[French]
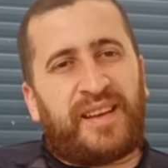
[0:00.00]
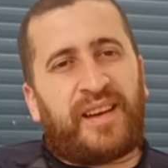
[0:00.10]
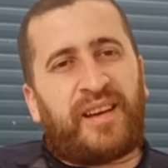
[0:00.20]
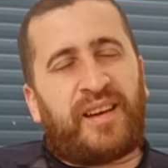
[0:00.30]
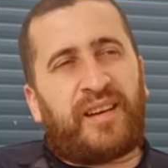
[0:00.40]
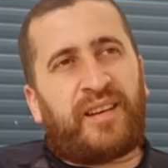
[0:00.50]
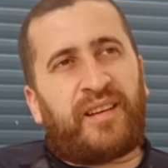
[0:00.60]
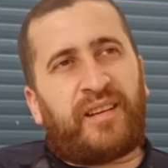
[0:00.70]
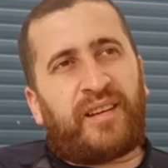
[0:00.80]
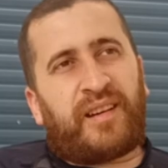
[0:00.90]

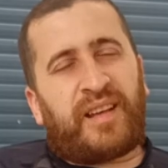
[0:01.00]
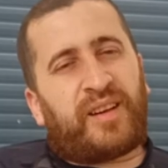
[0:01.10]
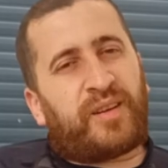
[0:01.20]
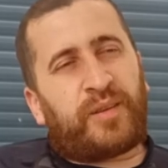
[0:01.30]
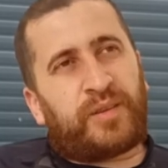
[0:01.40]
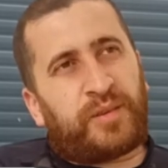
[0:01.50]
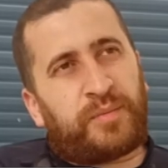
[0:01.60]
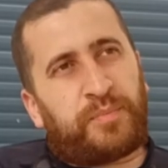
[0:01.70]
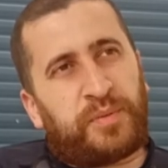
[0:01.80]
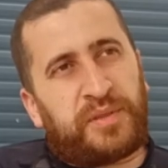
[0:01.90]
Euh, alors, euh,
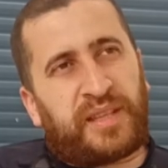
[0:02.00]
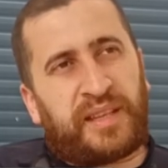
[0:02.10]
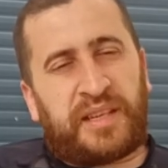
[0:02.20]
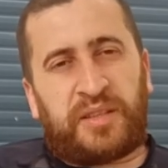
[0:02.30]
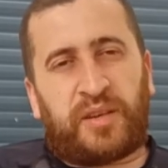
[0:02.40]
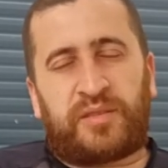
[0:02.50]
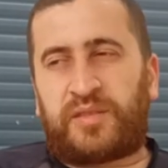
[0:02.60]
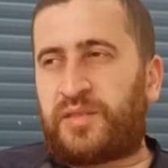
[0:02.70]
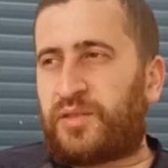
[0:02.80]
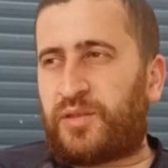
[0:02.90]
petite anecdote,
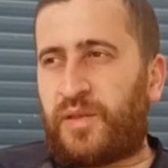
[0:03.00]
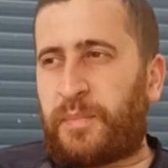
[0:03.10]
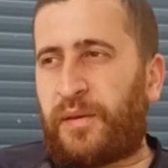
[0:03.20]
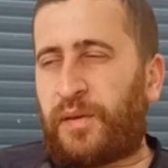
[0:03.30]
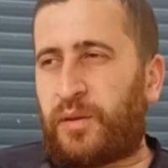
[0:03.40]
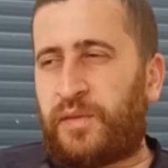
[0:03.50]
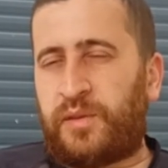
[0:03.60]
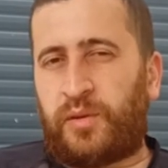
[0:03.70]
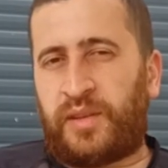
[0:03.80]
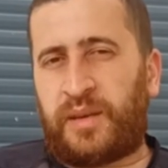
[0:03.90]
je ne devais pas faire de vides
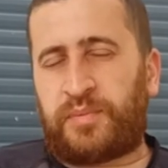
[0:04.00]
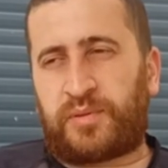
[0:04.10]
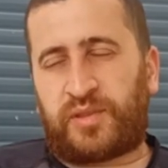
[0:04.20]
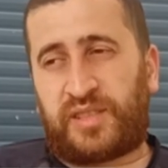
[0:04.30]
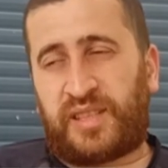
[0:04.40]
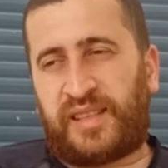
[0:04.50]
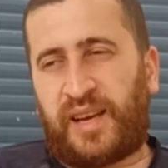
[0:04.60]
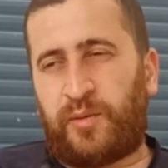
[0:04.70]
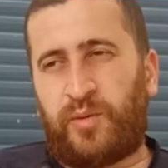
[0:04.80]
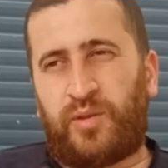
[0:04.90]
grenier parce que j'étais
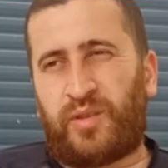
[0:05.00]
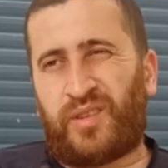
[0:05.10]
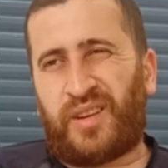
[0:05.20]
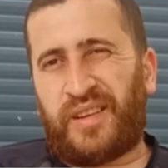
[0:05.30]
KO.